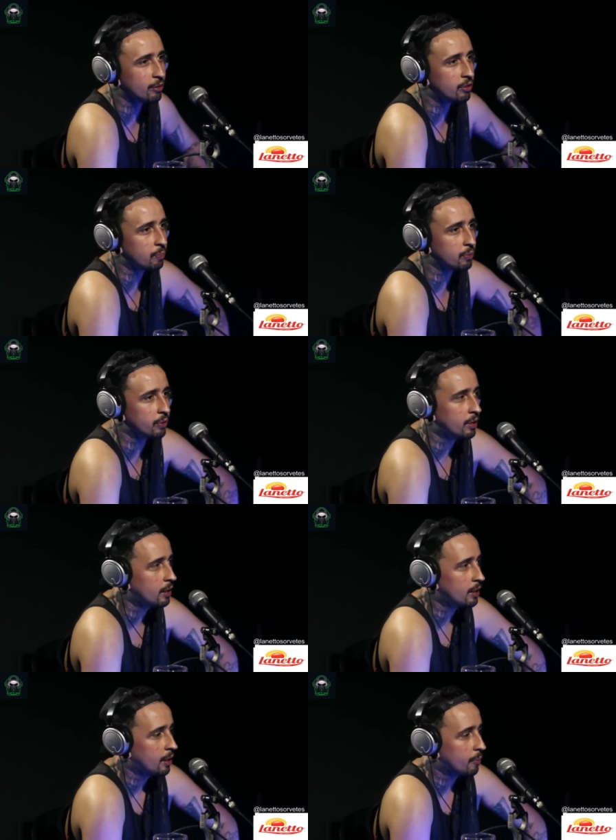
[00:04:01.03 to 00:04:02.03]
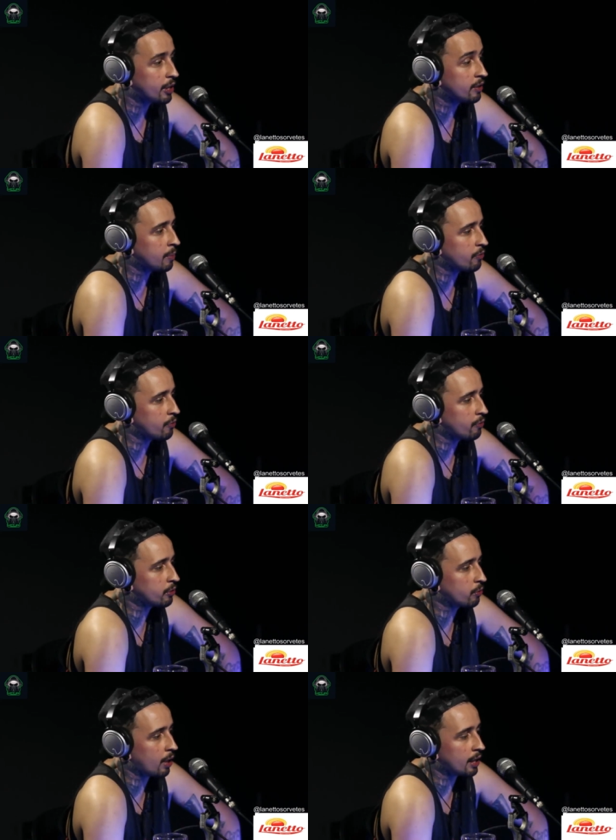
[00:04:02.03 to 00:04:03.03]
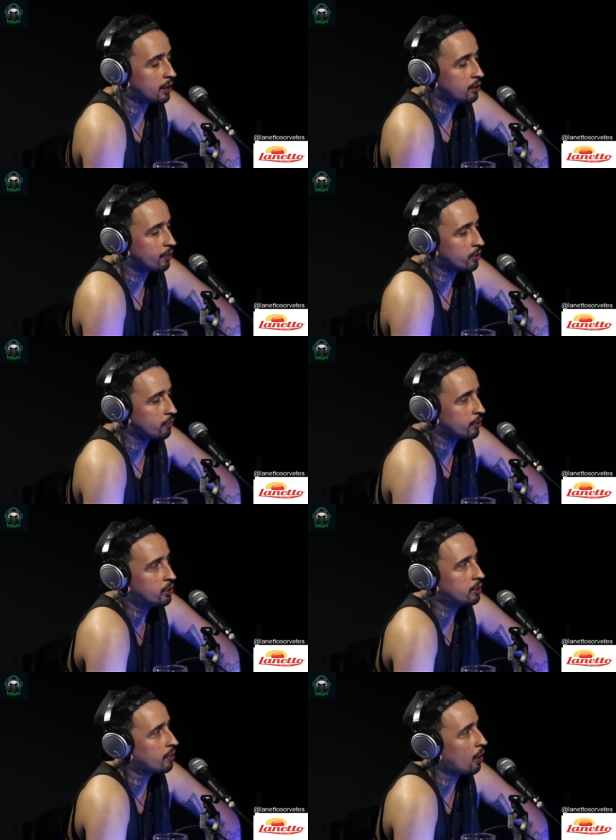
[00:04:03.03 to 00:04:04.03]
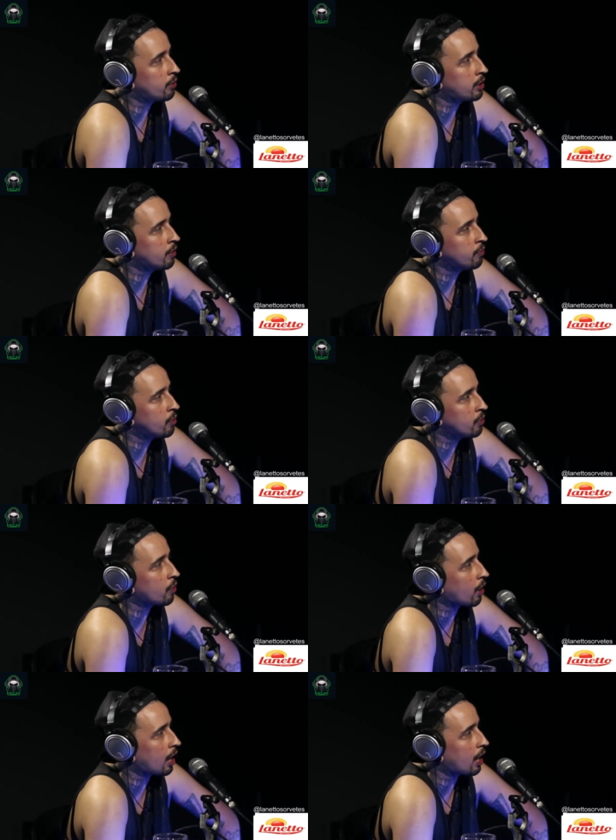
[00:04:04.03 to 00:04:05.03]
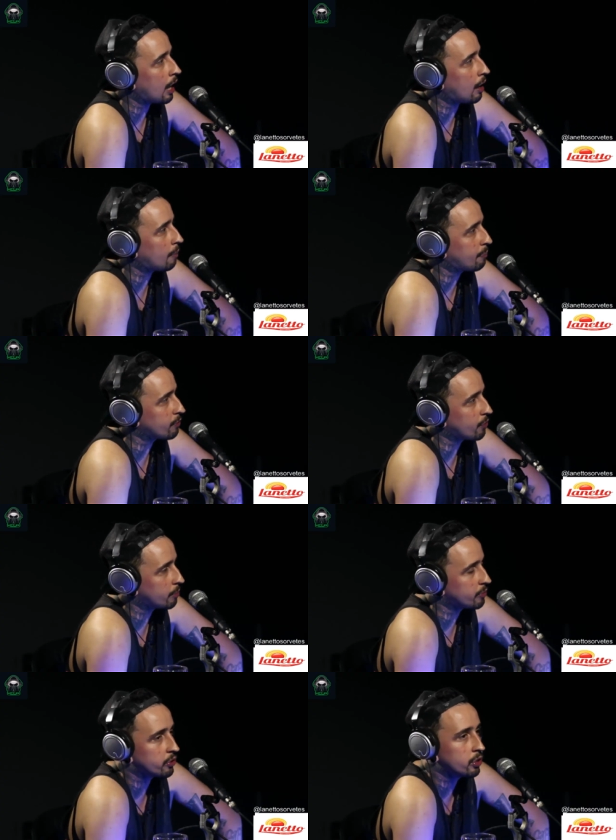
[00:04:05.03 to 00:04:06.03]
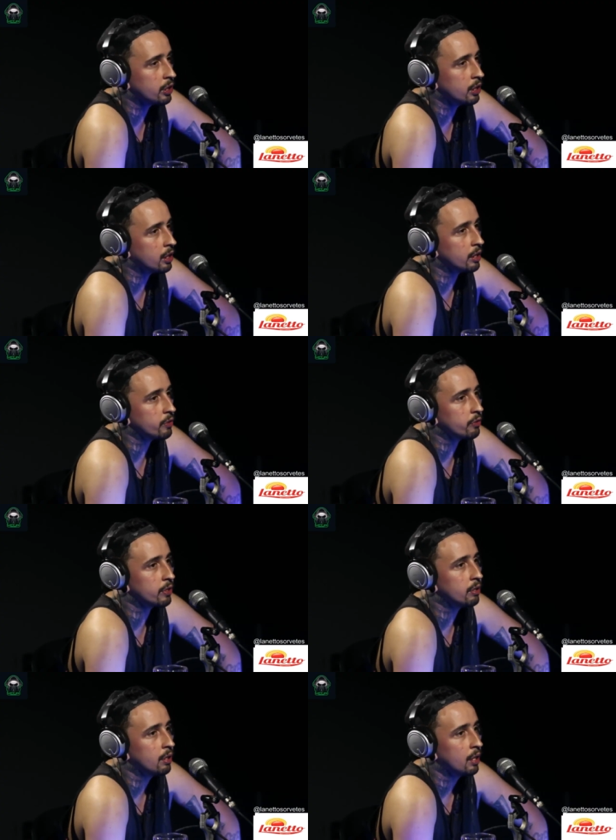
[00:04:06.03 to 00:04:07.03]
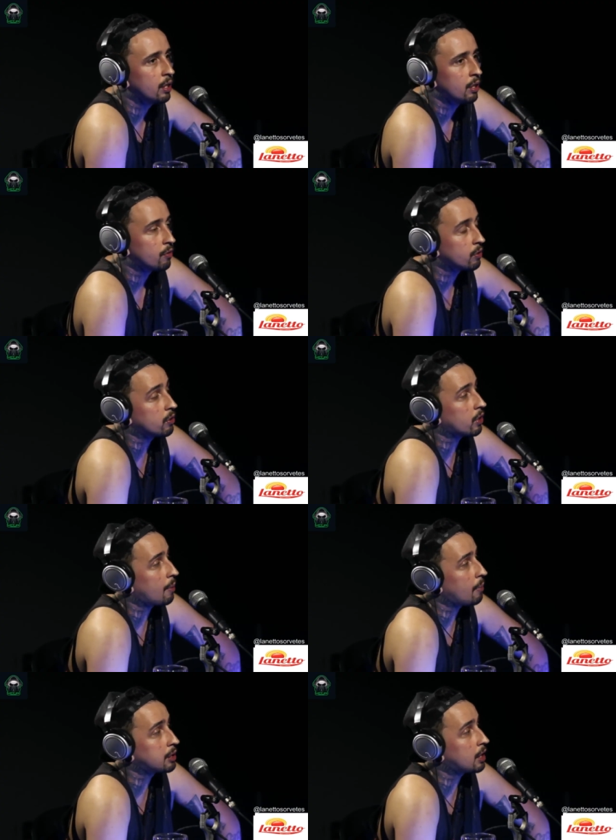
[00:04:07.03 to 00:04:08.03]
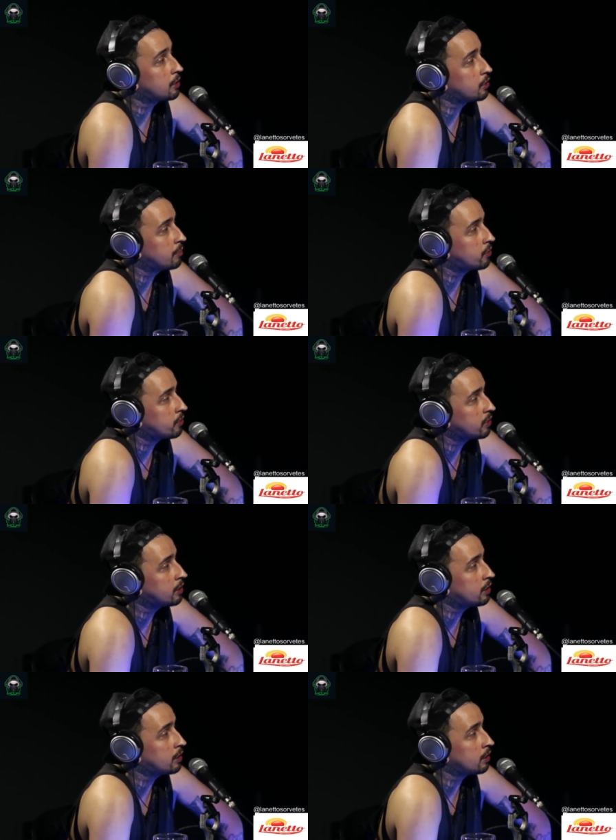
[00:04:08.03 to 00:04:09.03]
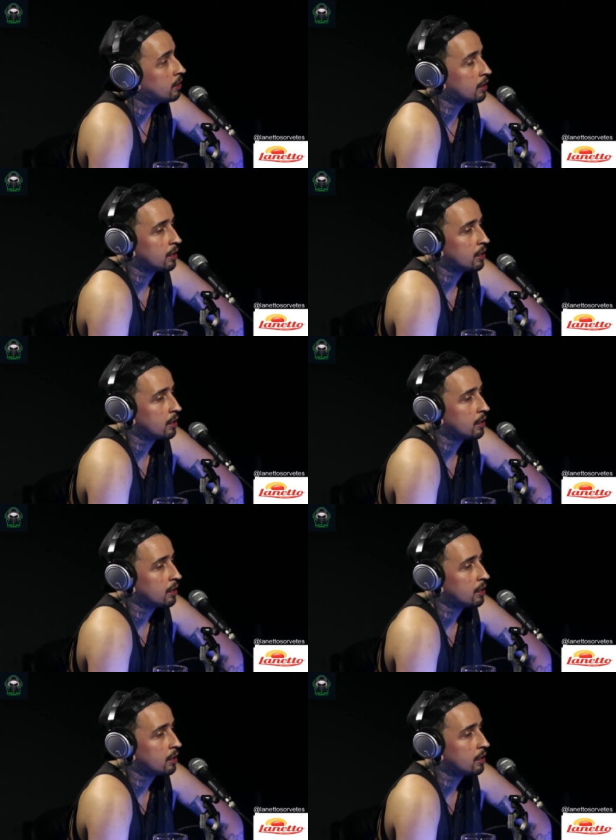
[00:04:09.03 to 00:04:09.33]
Bota tipo, por exemplo, tô atrás de fazer um festival que eu vou colocar performance de dança, Vou colocar a batalha de MC,